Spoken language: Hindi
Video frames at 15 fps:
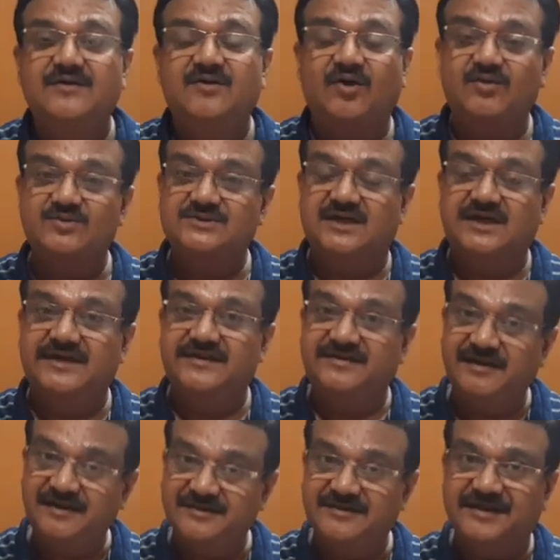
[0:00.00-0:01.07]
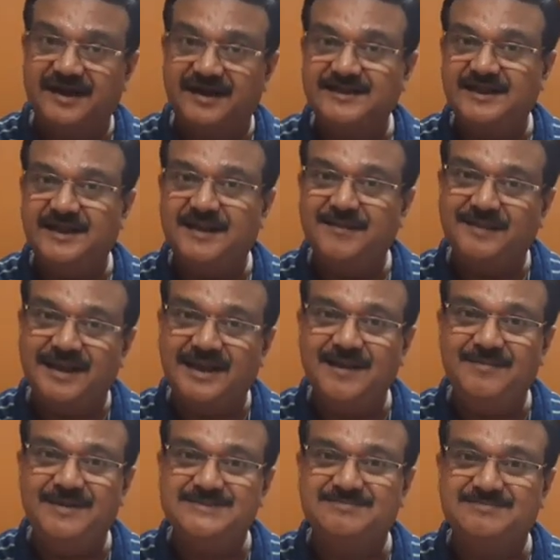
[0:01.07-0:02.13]
और उसका एक ट्रेलर दिखा दिया है पहले ही
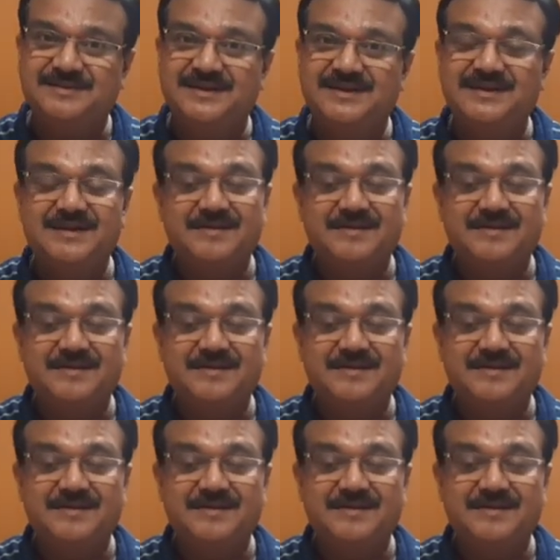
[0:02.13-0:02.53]
मैच में